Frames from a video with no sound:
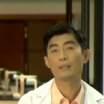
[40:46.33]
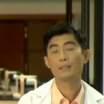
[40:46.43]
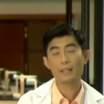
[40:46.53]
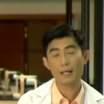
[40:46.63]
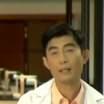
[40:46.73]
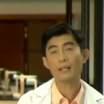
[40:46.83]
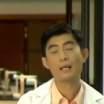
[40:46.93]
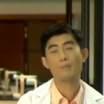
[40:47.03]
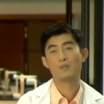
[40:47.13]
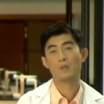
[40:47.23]
ซึ่งนักเรียนก็ได้
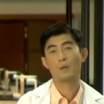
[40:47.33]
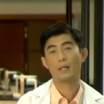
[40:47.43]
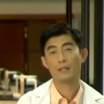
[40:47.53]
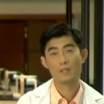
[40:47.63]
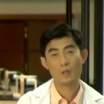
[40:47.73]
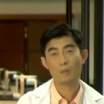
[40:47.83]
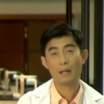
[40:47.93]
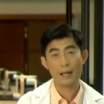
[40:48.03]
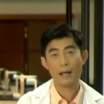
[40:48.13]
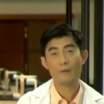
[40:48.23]
ทำโจทย์เห็นโจทย์
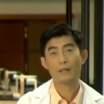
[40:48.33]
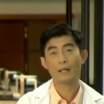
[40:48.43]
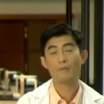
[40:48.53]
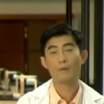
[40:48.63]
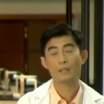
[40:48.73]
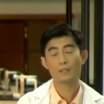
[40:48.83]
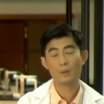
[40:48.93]
มาแล้วนะครับว่า